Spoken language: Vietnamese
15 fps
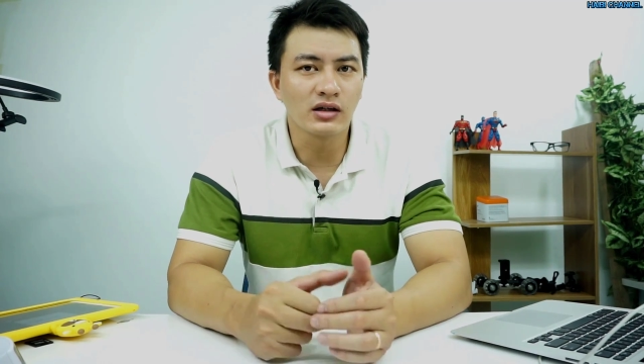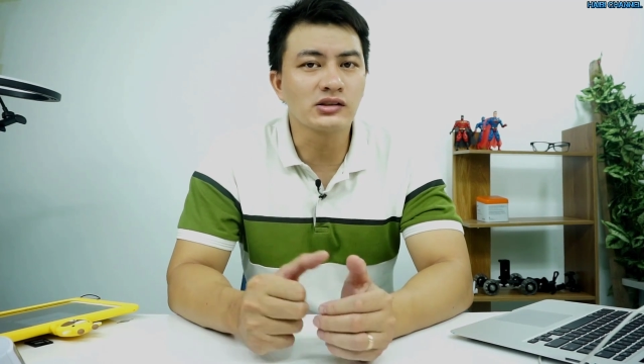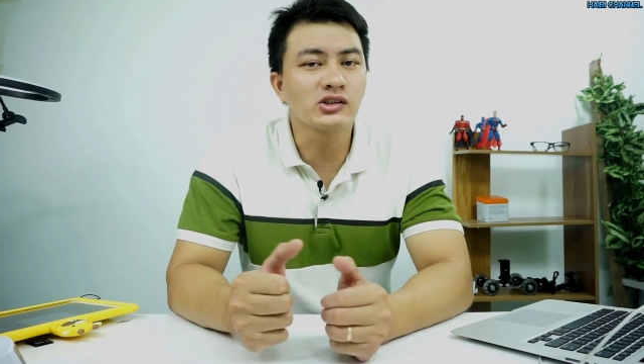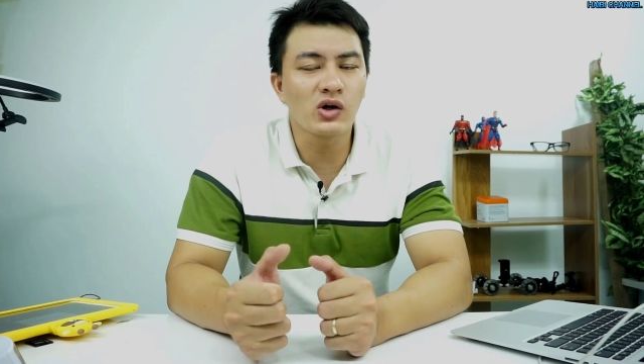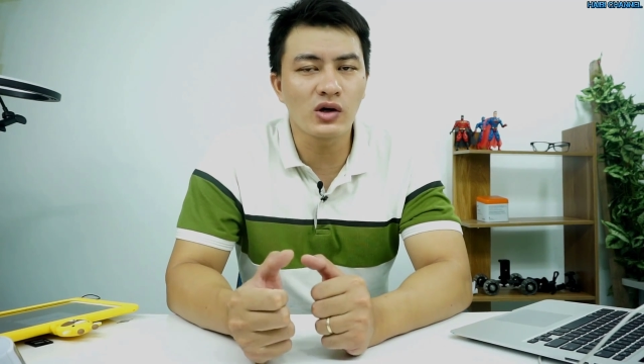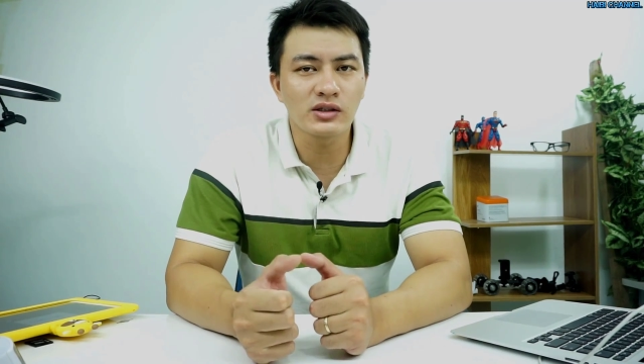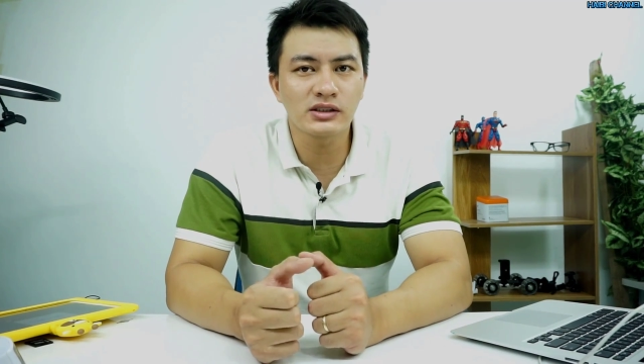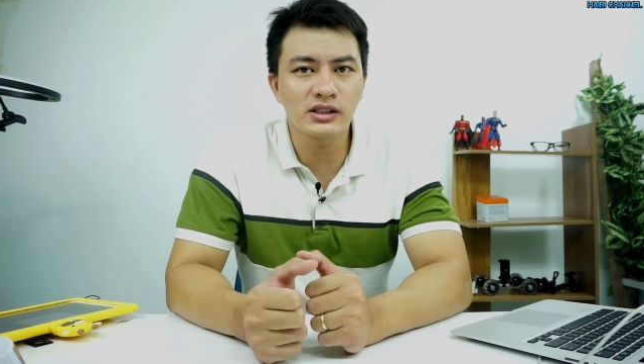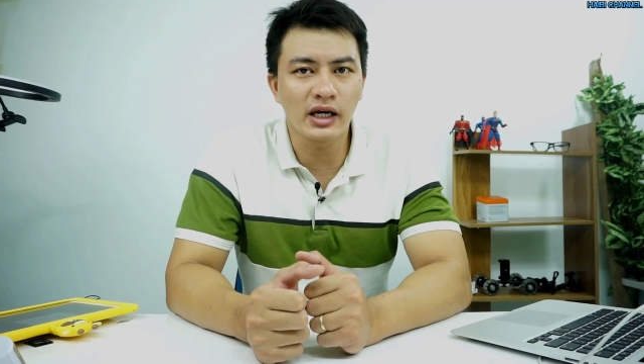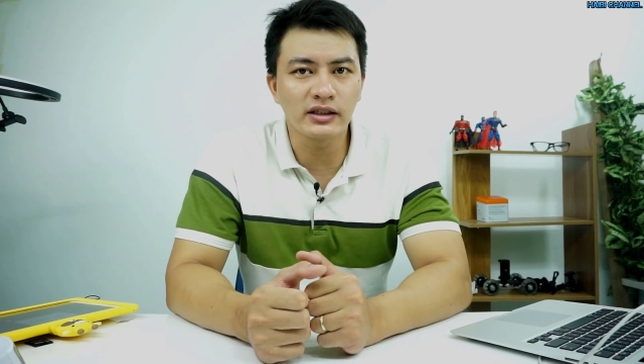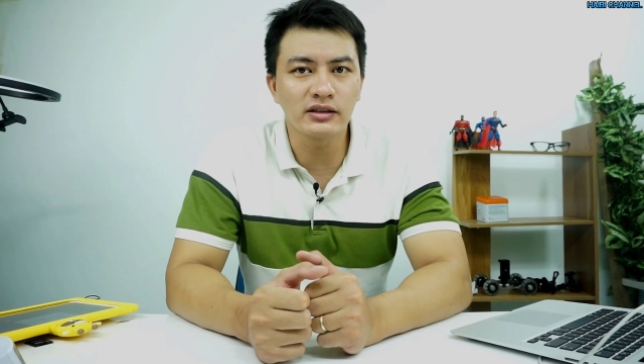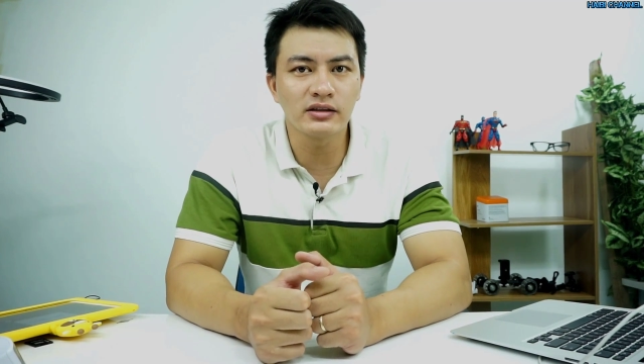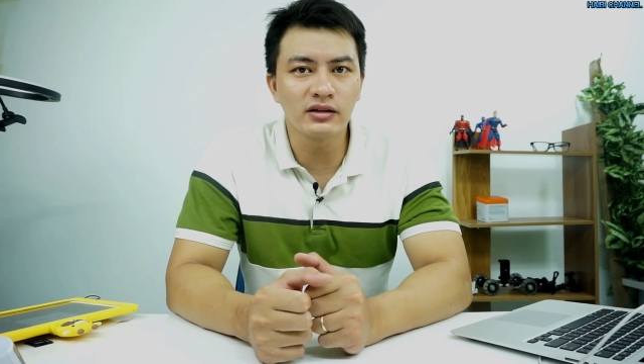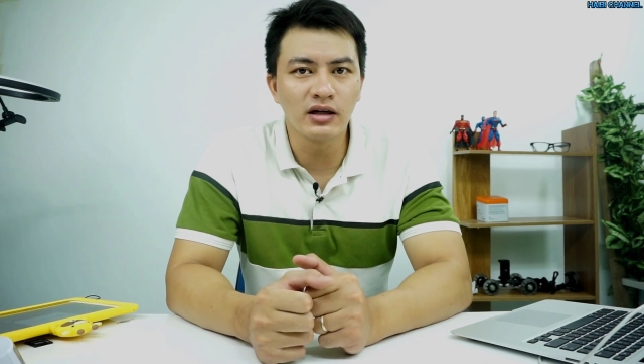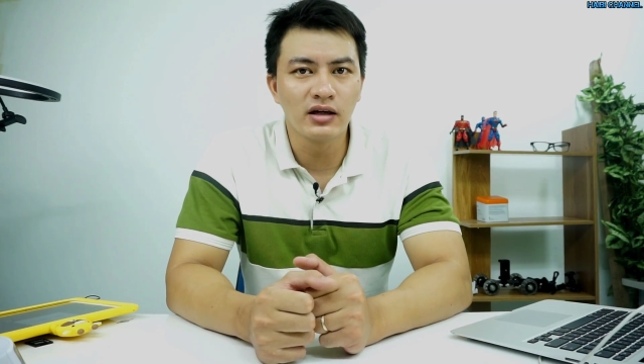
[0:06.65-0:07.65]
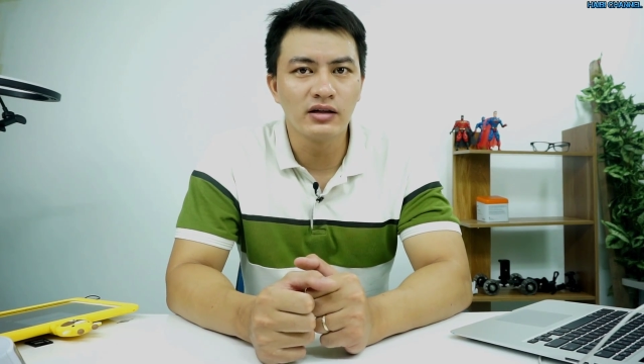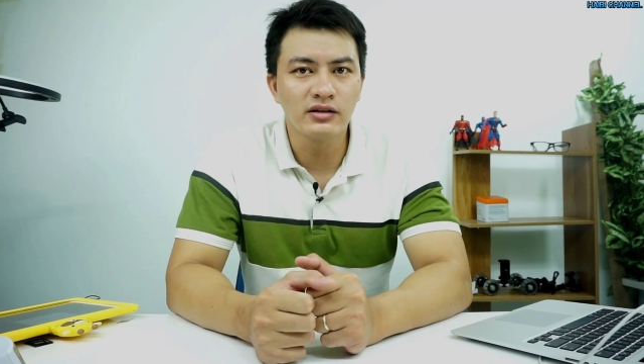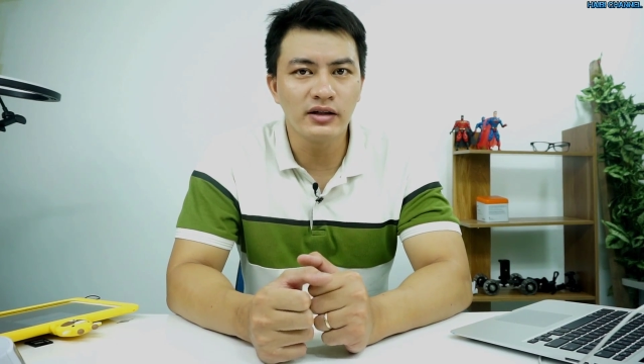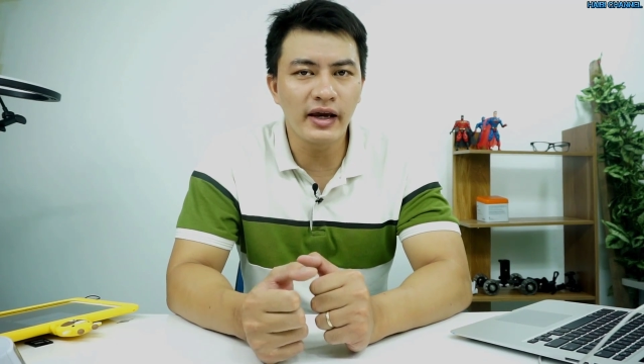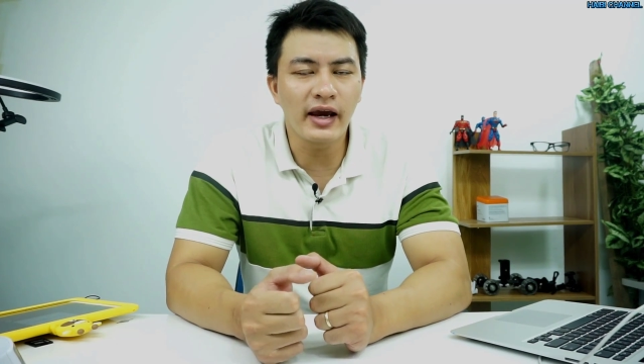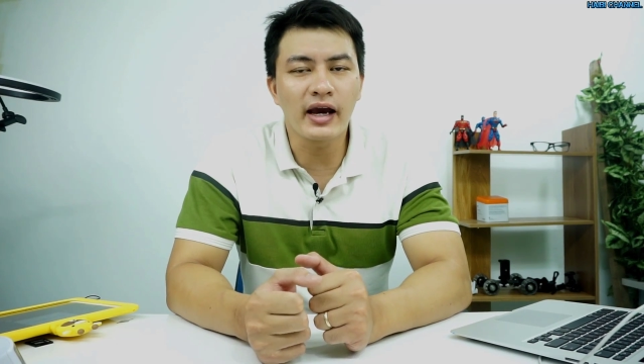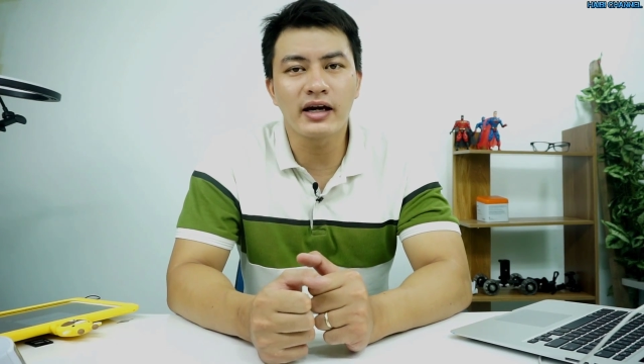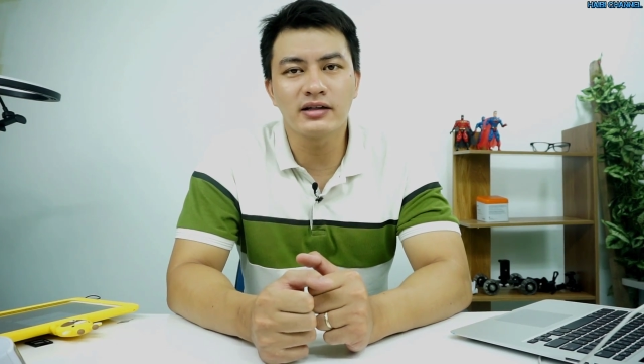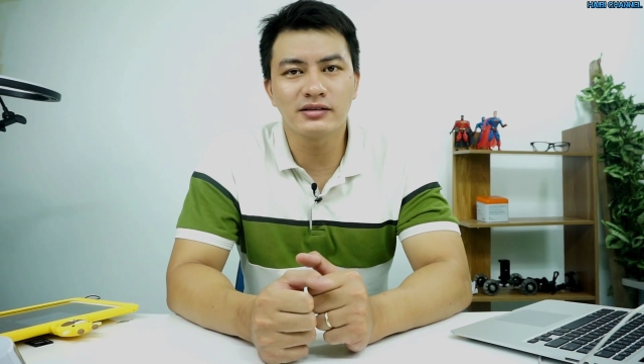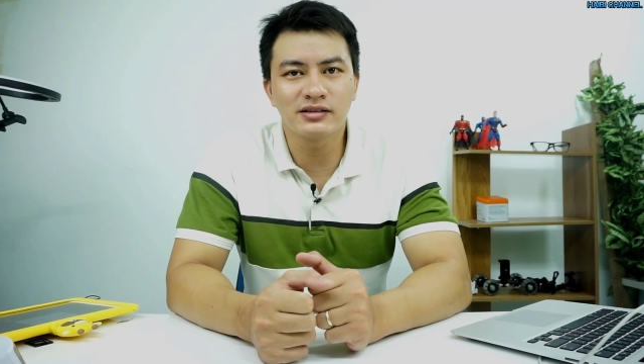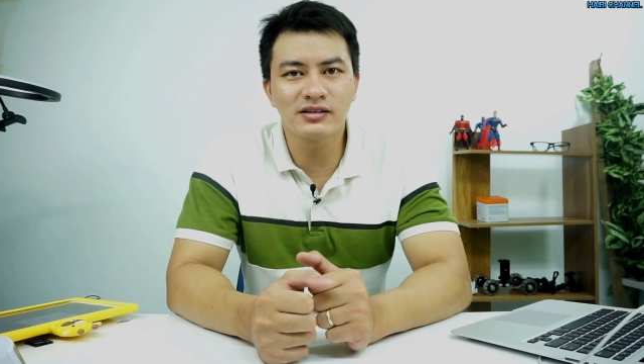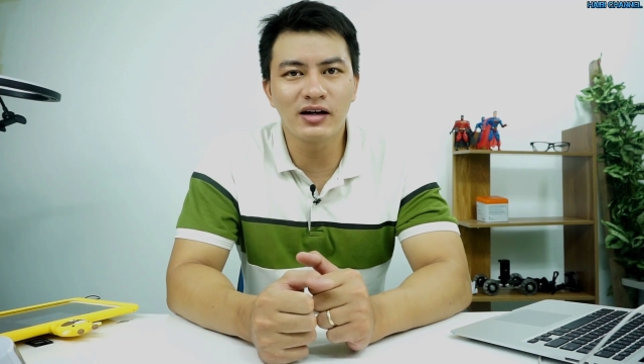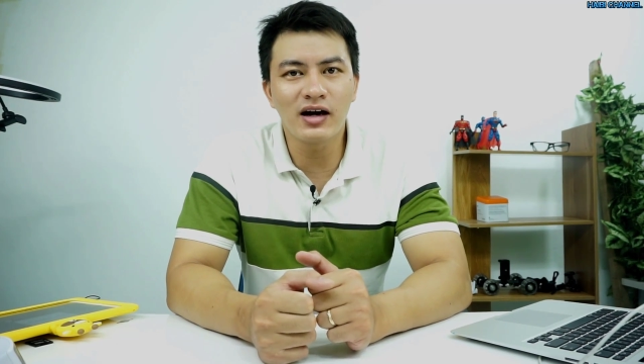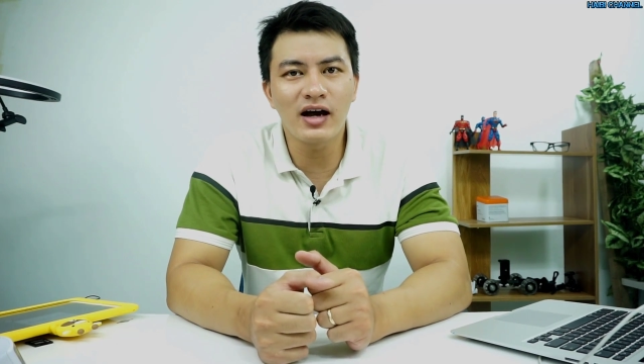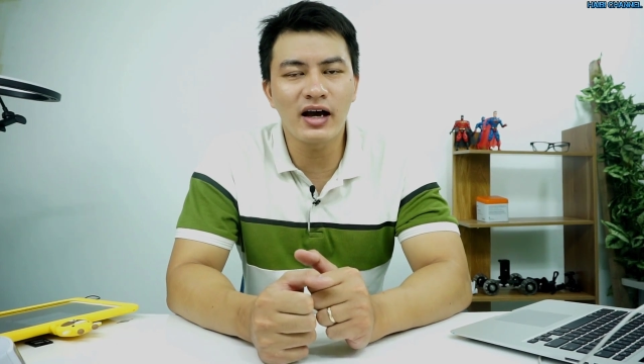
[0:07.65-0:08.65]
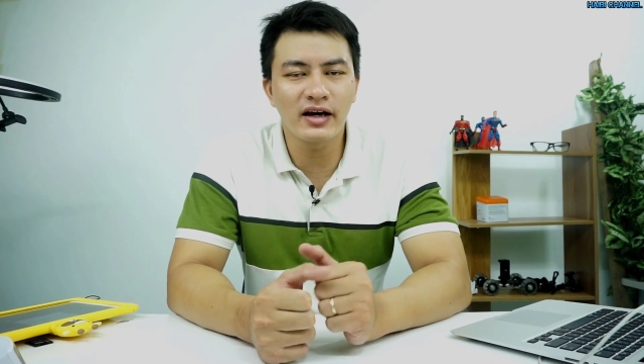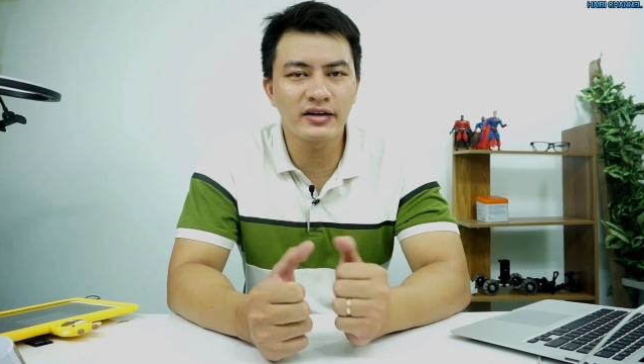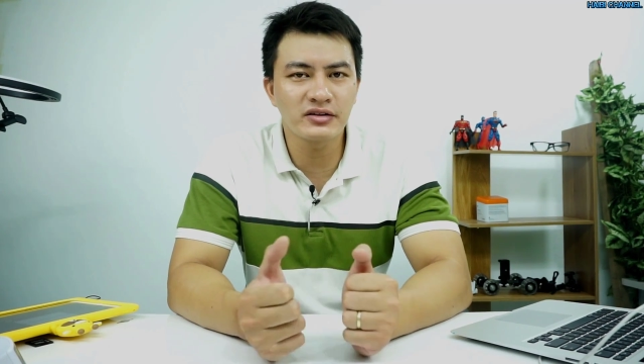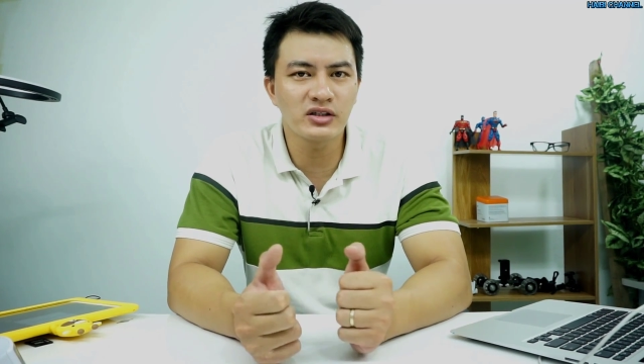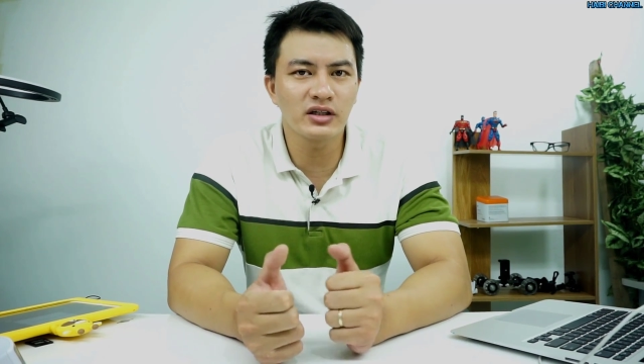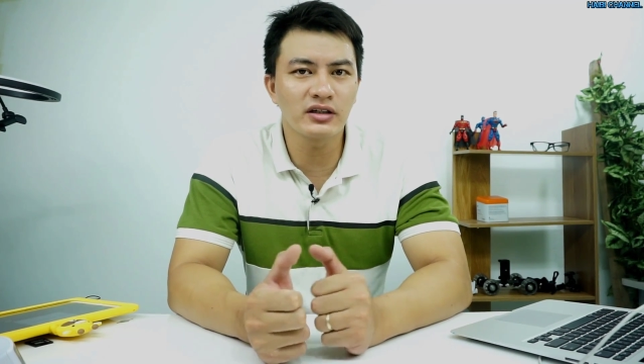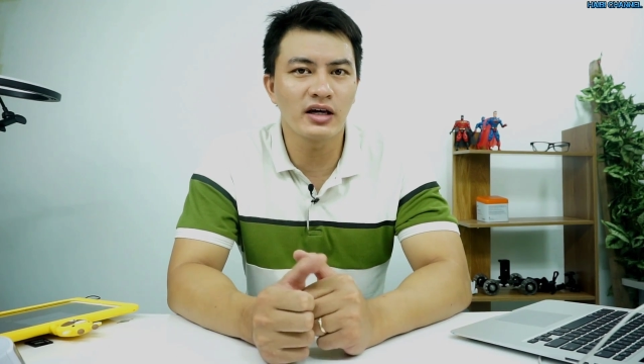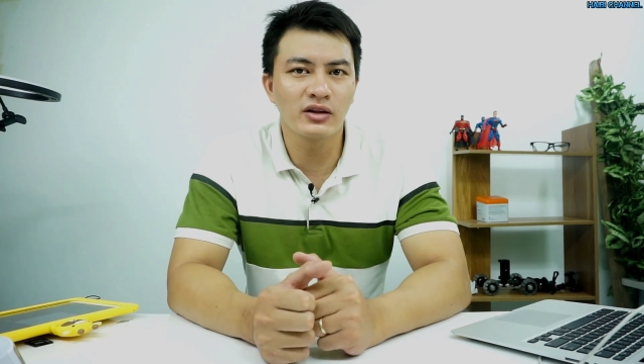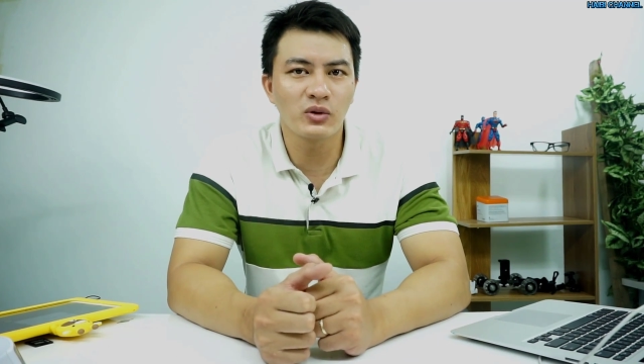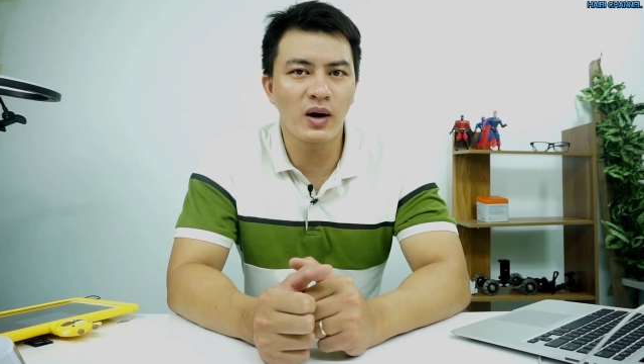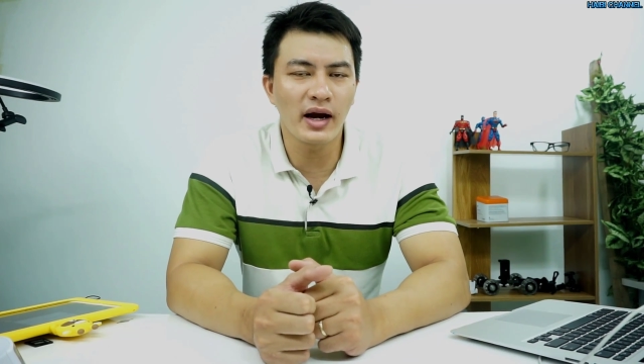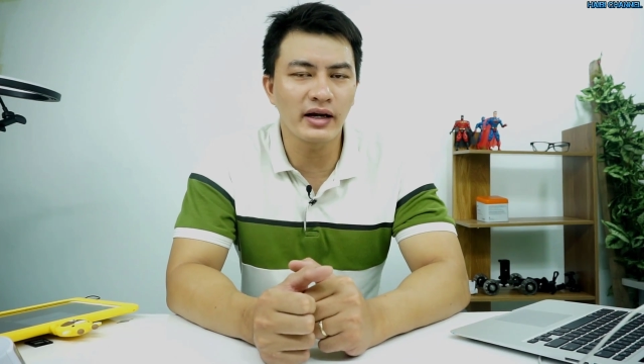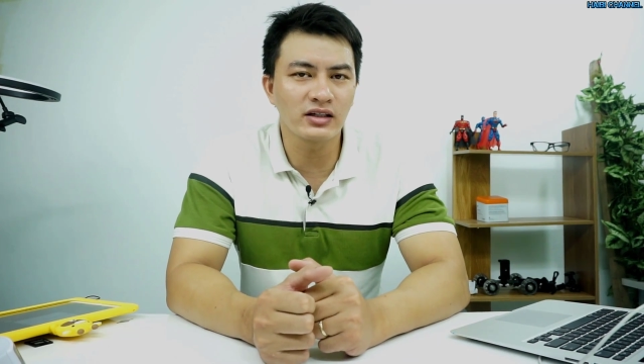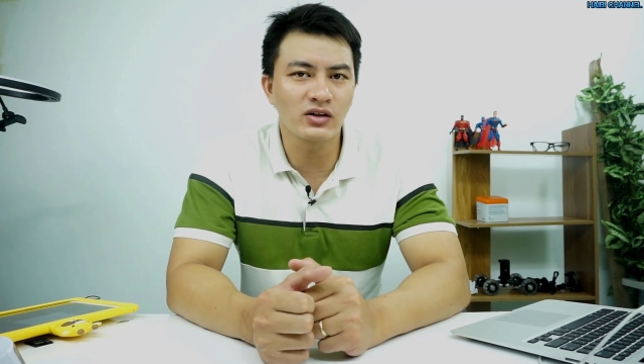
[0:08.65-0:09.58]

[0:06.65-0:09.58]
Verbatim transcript: so sánh nhẹ giữa hai chiếc điện thoại,